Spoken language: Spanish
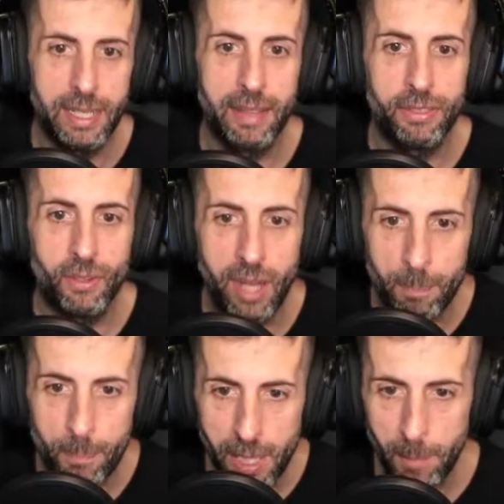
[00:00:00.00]
a la
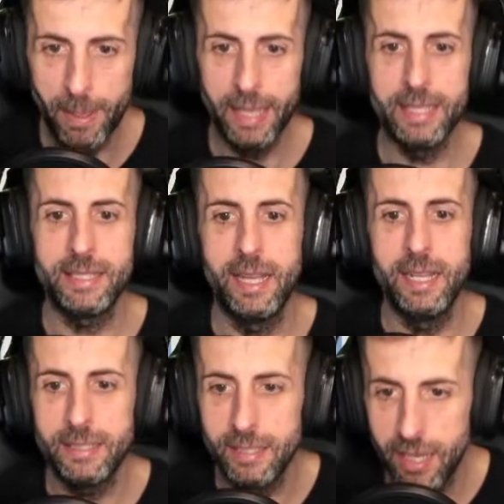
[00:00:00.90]
zona VIP Está
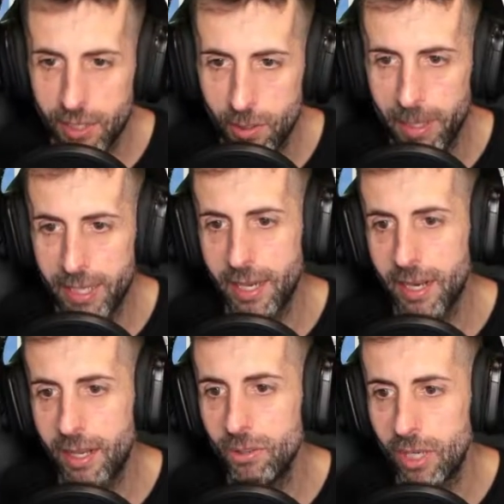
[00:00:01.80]
el escenario. Para
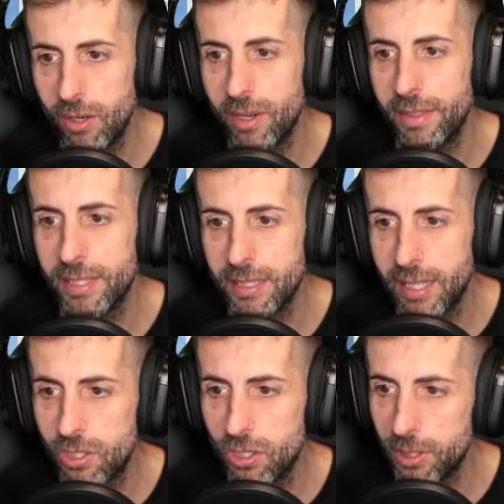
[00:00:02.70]
llegar a controlarlo
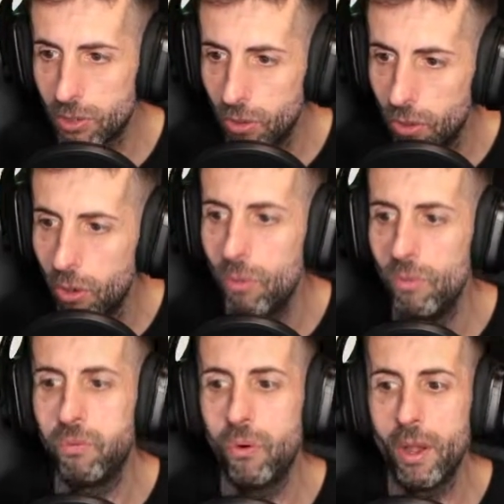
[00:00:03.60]
necesitas sobre todo
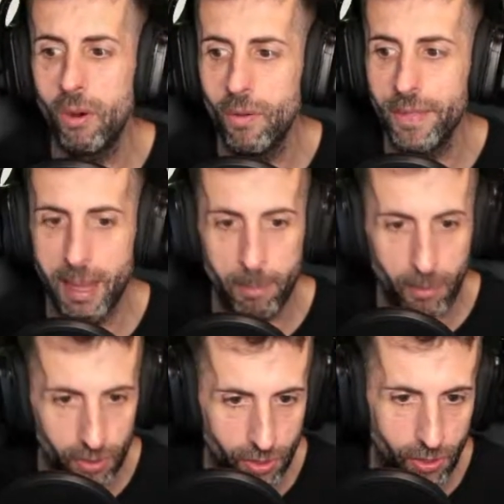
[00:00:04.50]
un fuego de
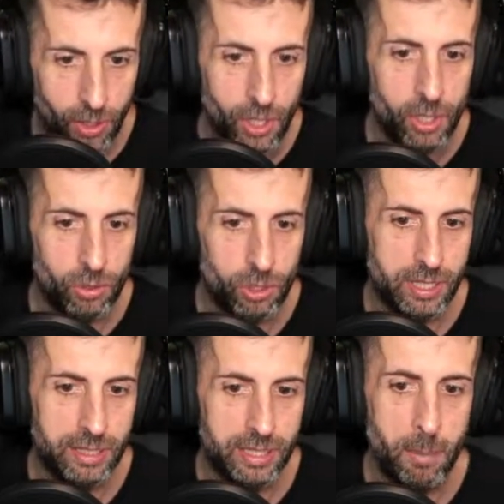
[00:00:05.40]
apoyo
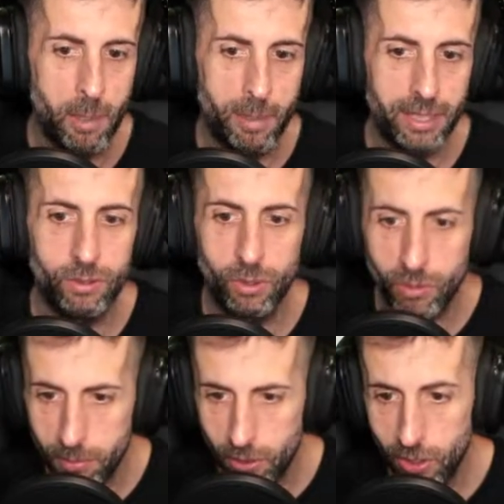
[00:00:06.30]
constante por parte de tu
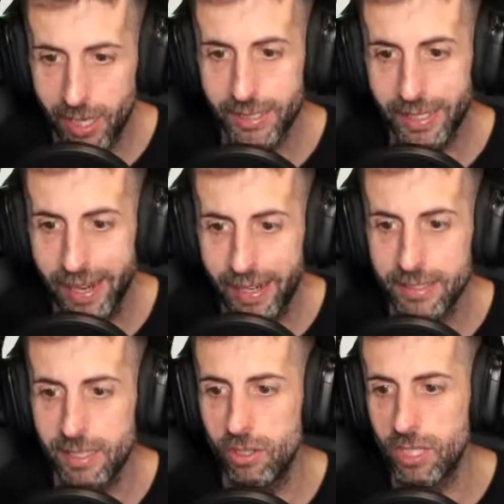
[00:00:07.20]
equipo. Los
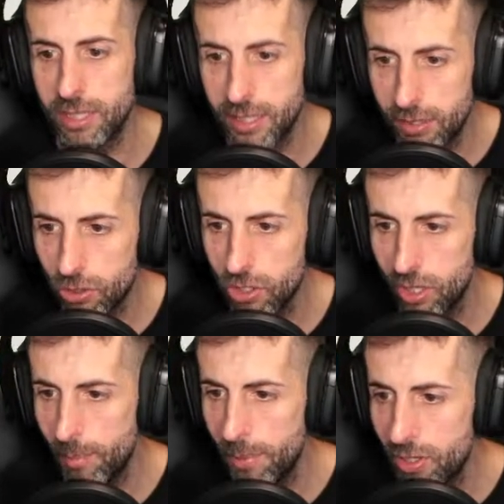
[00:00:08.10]
laterales de los asientos
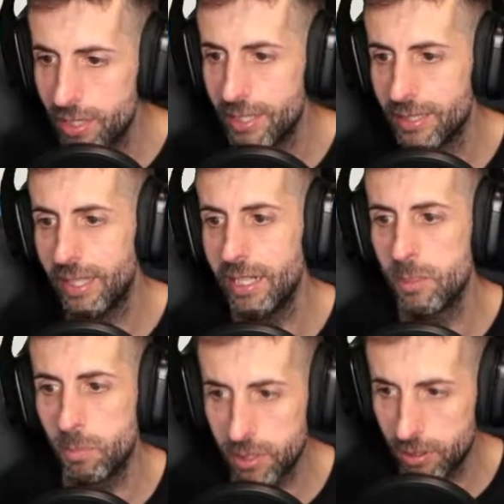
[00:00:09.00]
son amplios y están
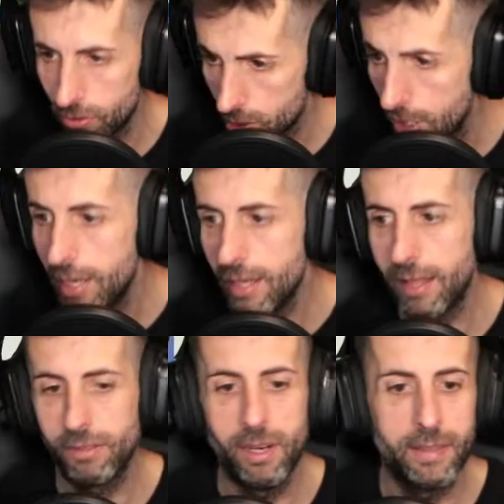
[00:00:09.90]
expuestos.
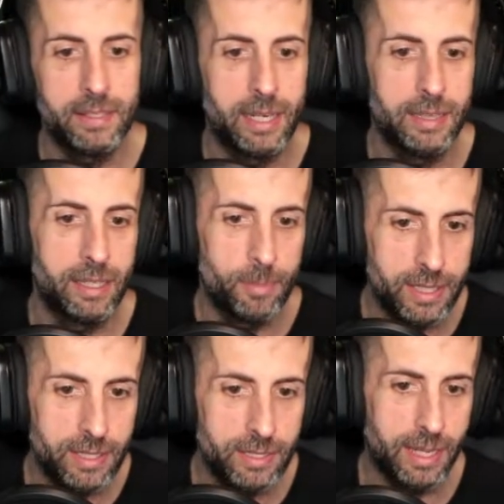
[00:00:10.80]
La zona central de
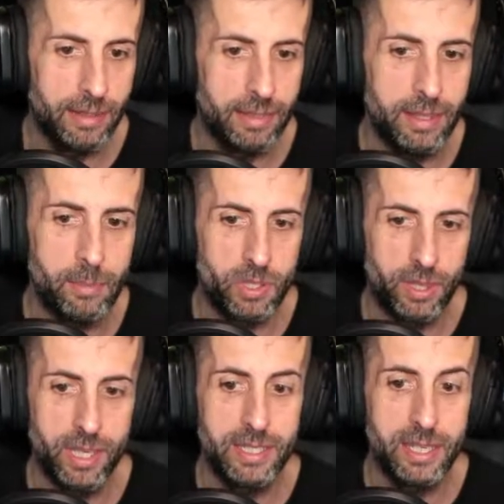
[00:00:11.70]
BIS carece de
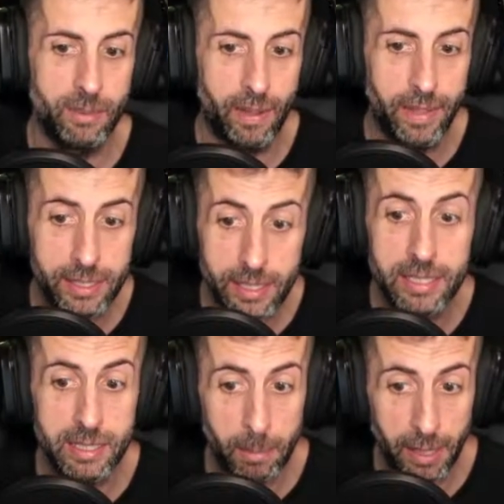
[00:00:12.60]
posiciones elevadas
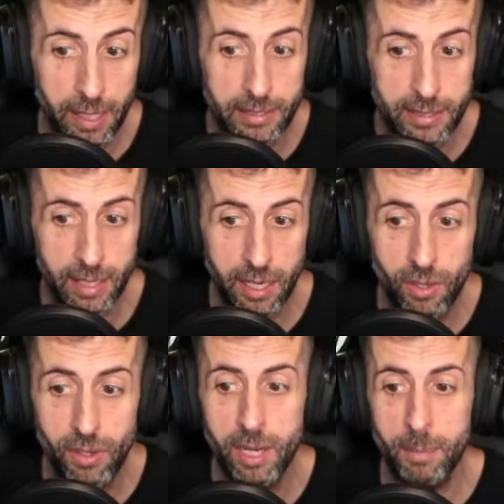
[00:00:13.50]
y separa el
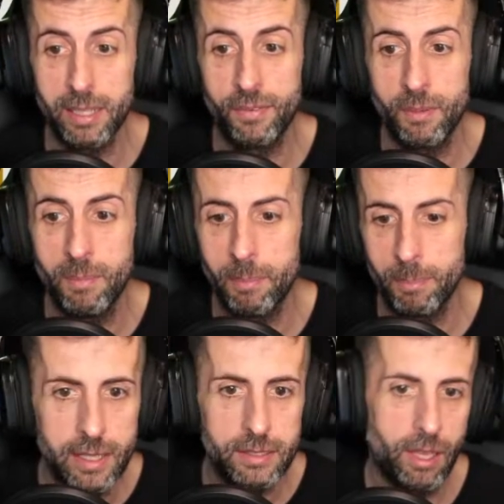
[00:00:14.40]
escenario y la plataforma
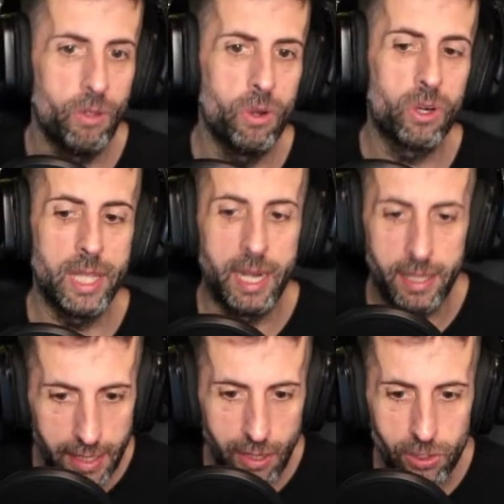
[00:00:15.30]
BIS. Sadur
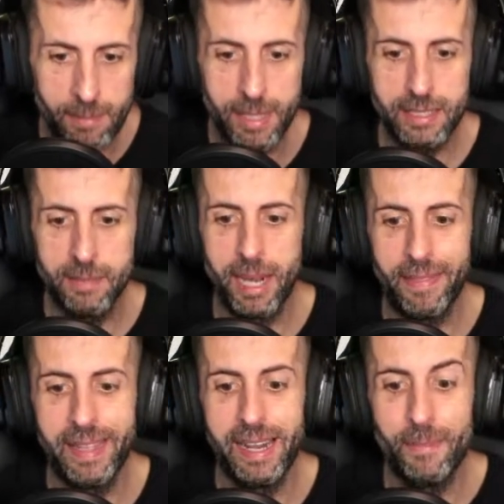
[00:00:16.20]
Royale. La última
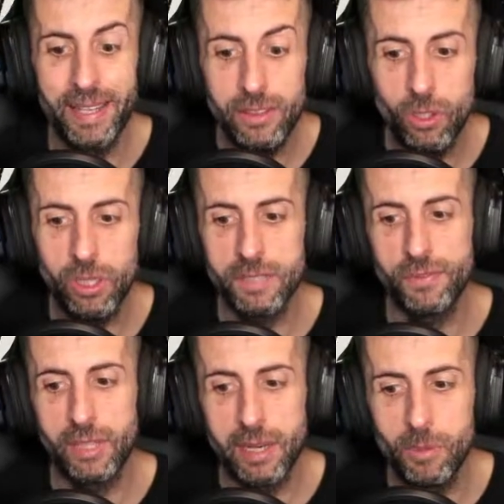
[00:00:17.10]
semana del evento
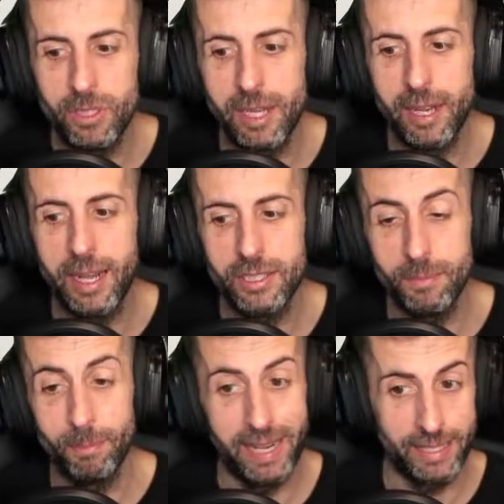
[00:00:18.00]
disfrutaremos del
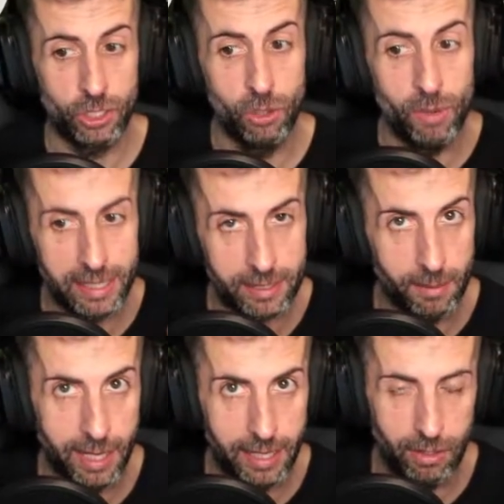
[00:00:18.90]
regazo... Vale, solo una
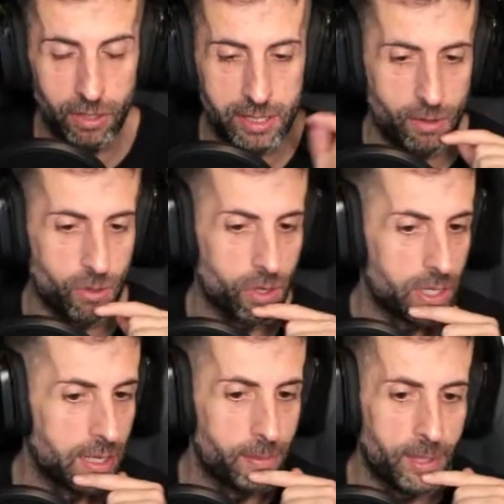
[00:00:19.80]
semana lo del Sadur
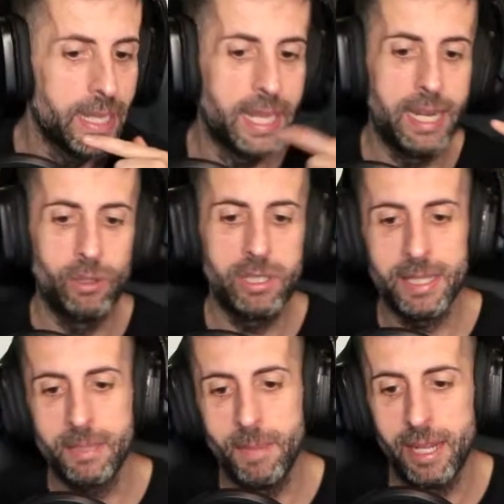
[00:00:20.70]
Royale, vale. En la
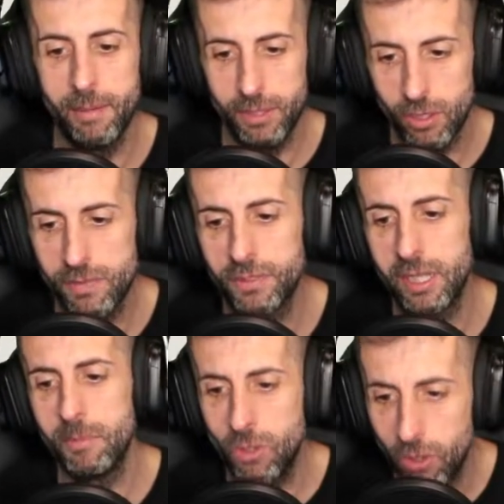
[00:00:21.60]
última semana del evento
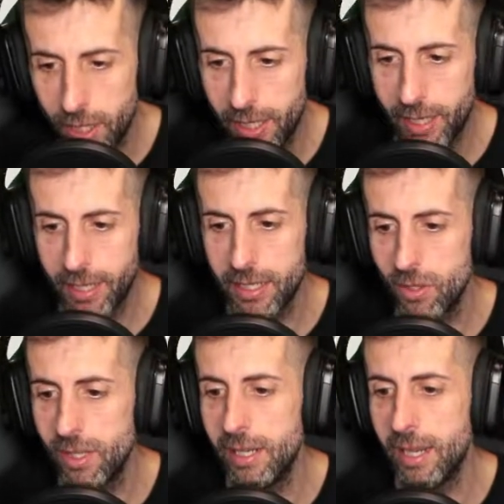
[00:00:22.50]
disfrutaremos con el
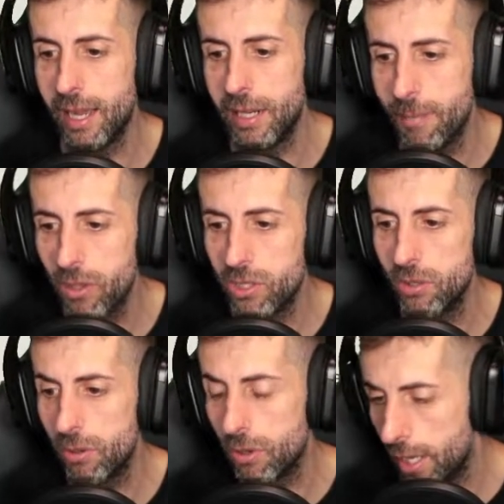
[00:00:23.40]
regreso del aclamado
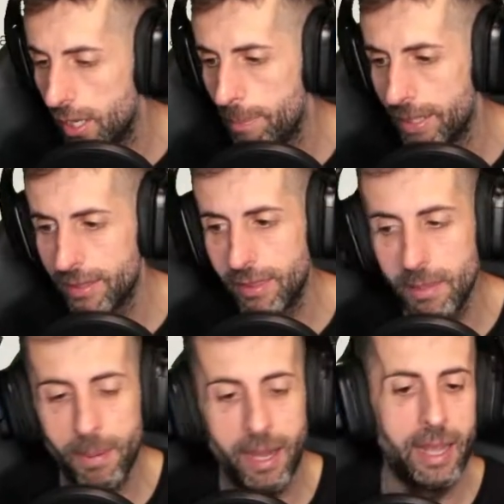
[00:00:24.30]
Sadur Royale.
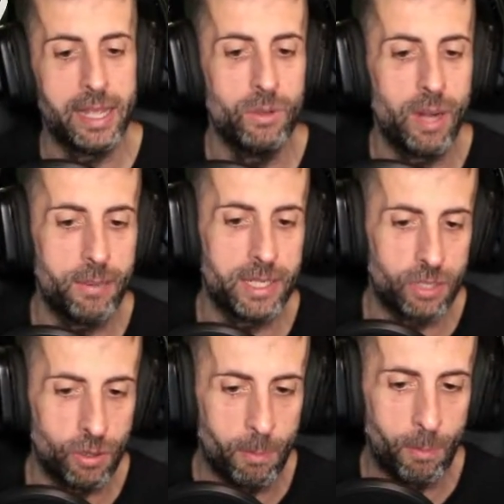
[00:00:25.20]
Participa en una
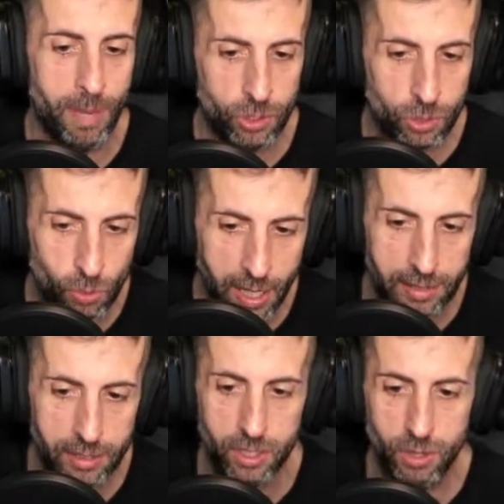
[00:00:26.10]
versión más
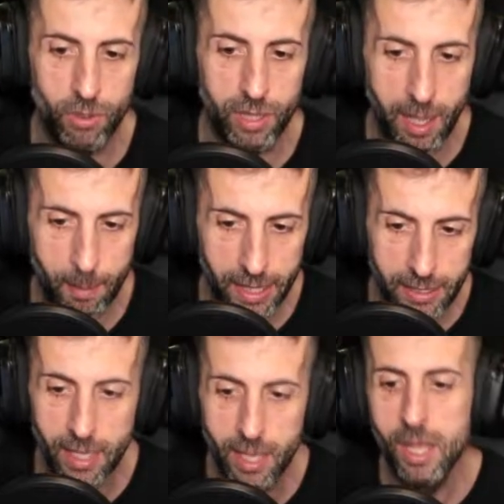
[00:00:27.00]
oscura de los juegos de
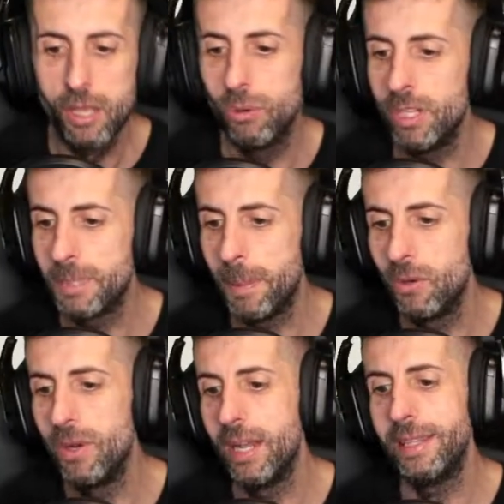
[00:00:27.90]
Apex con un
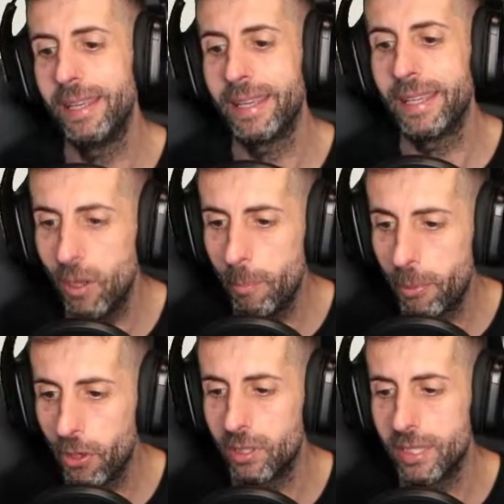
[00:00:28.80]
espeluznante giro
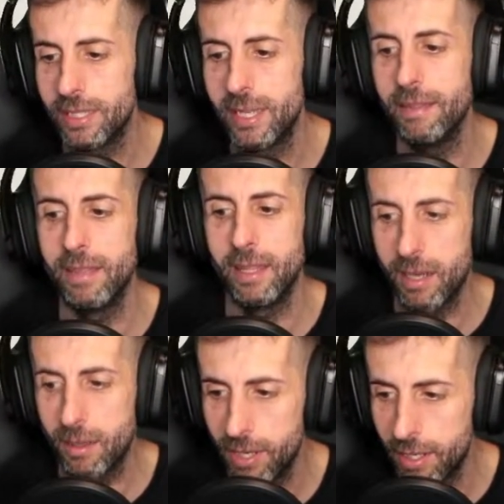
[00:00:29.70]
por cortesía de
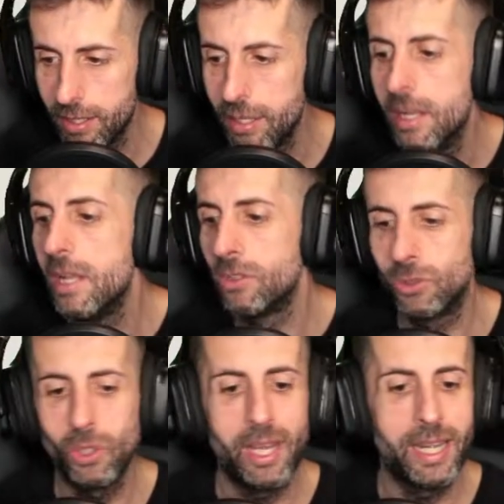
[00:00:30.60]
Revenant.
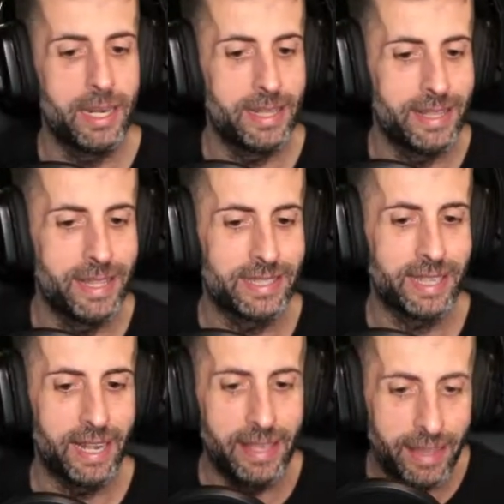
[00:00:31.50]
Todas las leyendas
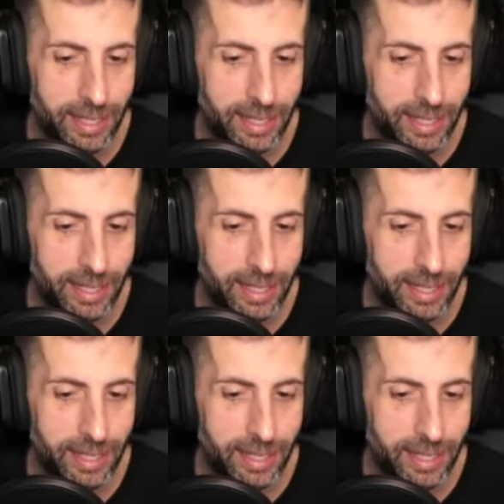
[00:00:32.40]
caídas